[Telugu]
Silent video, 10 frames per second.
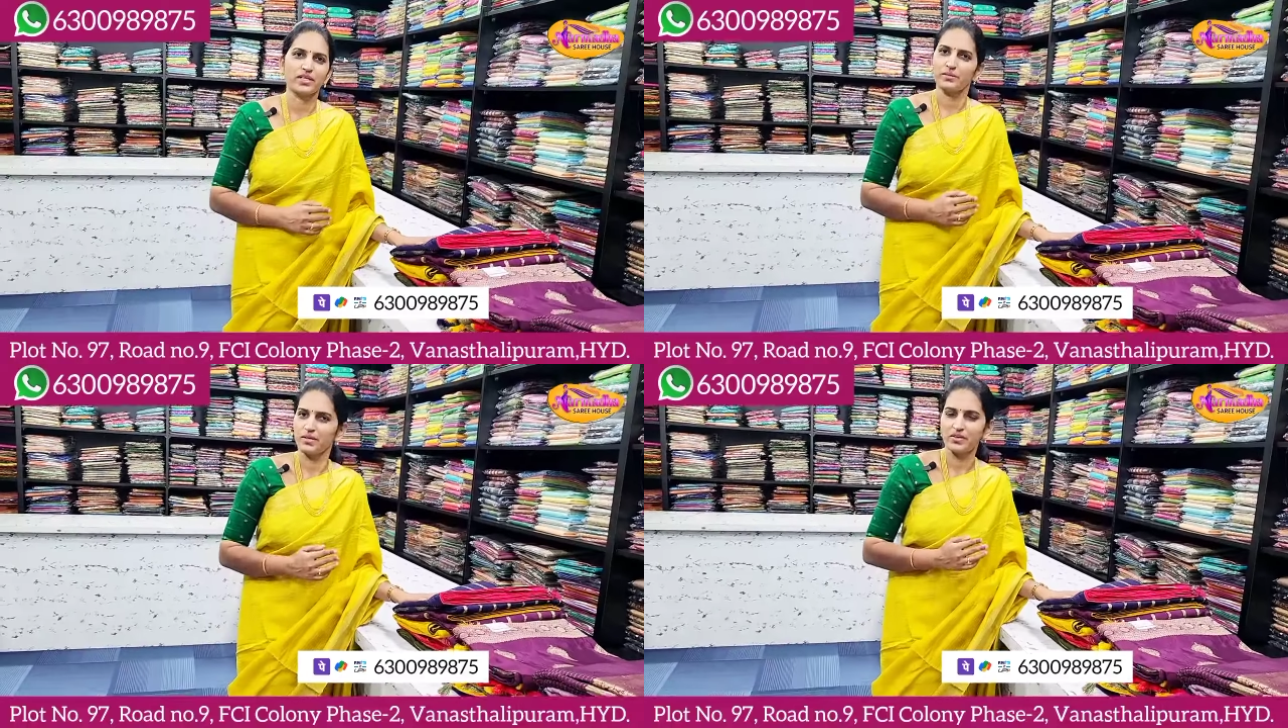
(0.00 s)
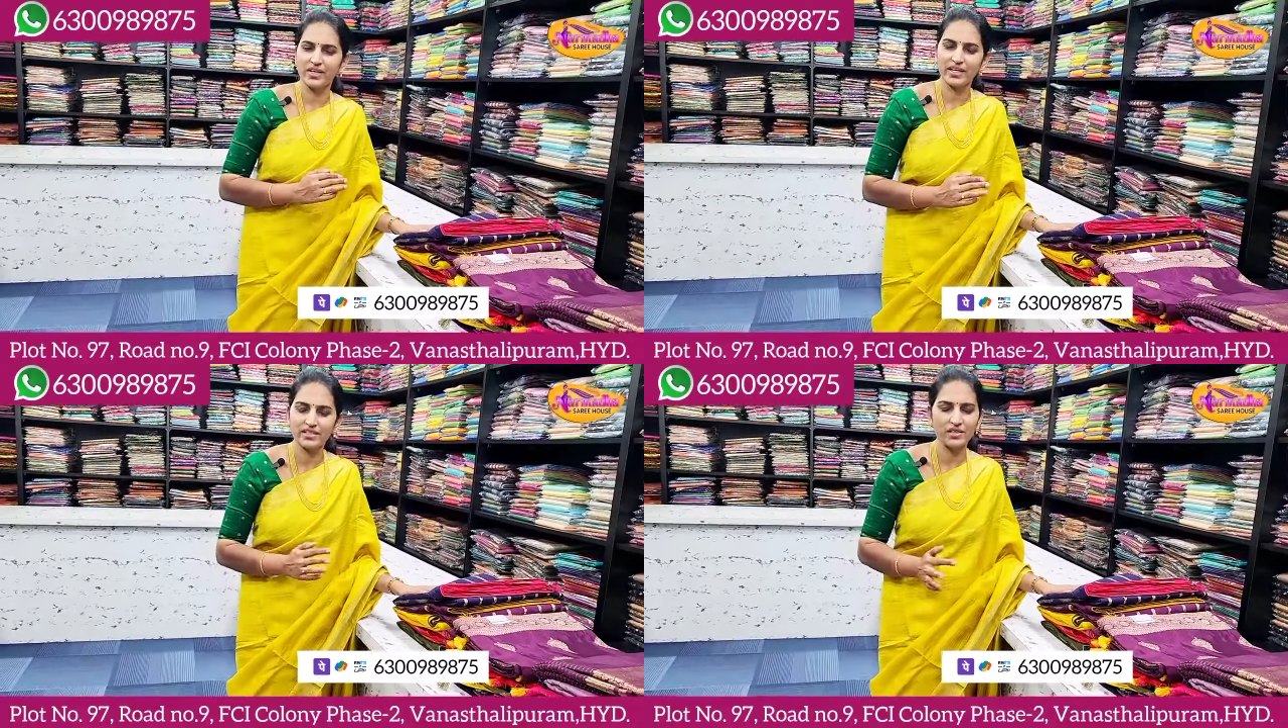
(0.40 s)
ఉంటాయి మనం
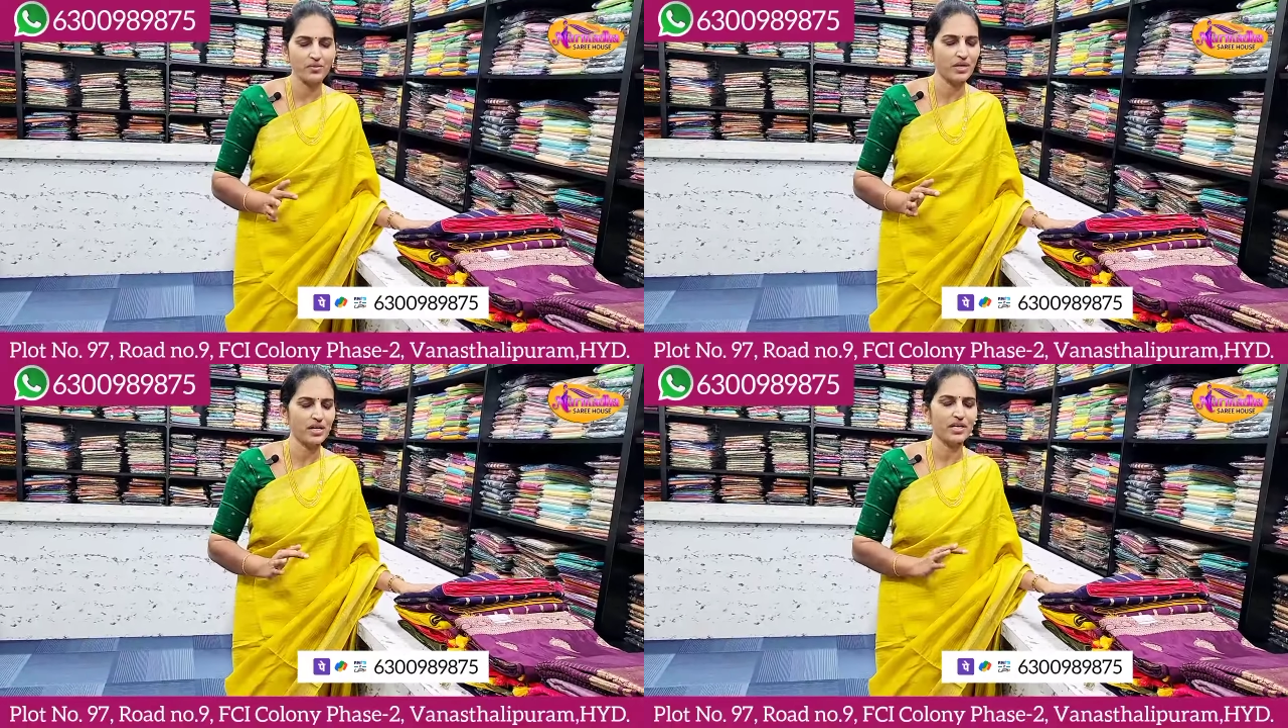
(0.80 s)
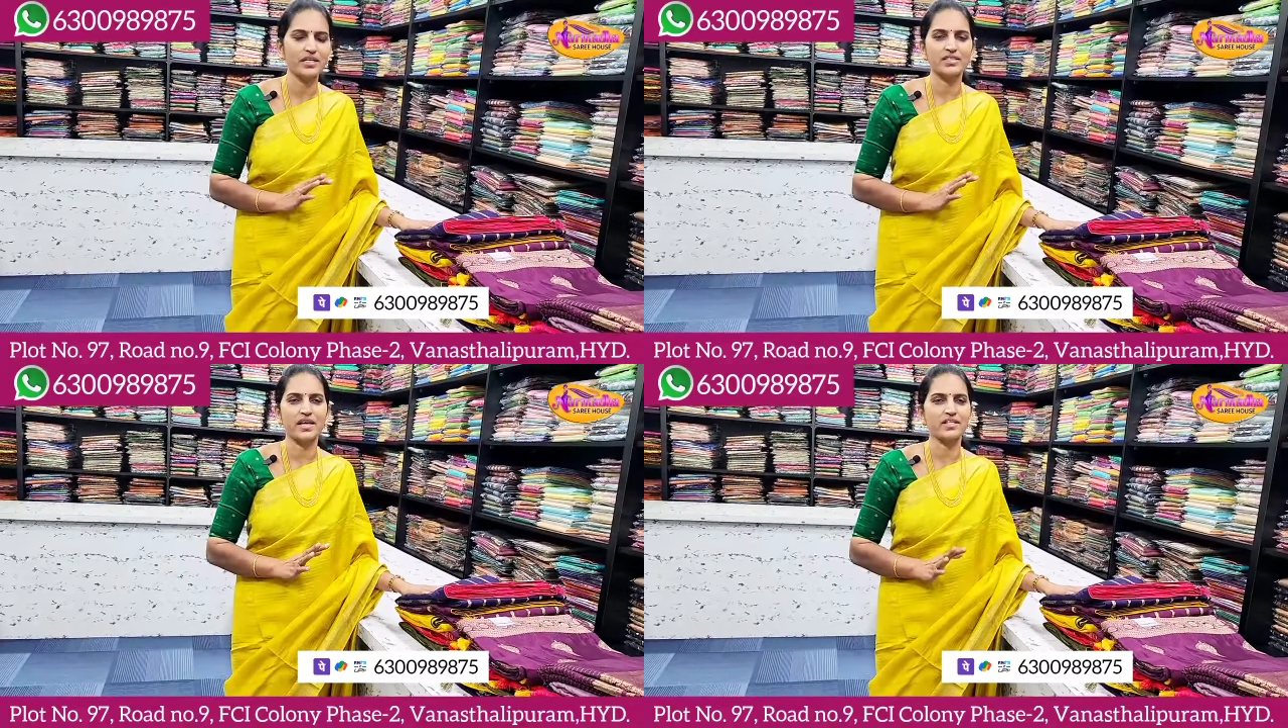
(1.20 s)
డే అంతా ఉన్నా కానీ
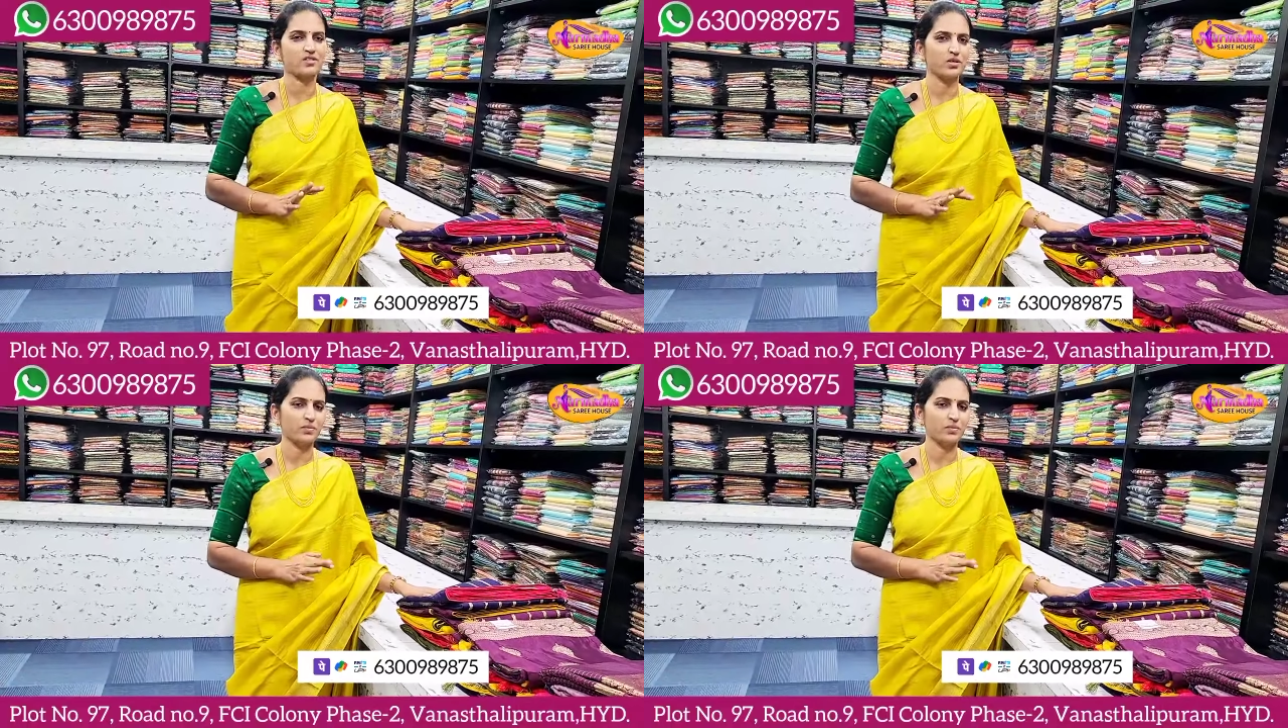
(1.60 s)
ఈ శారీస్తో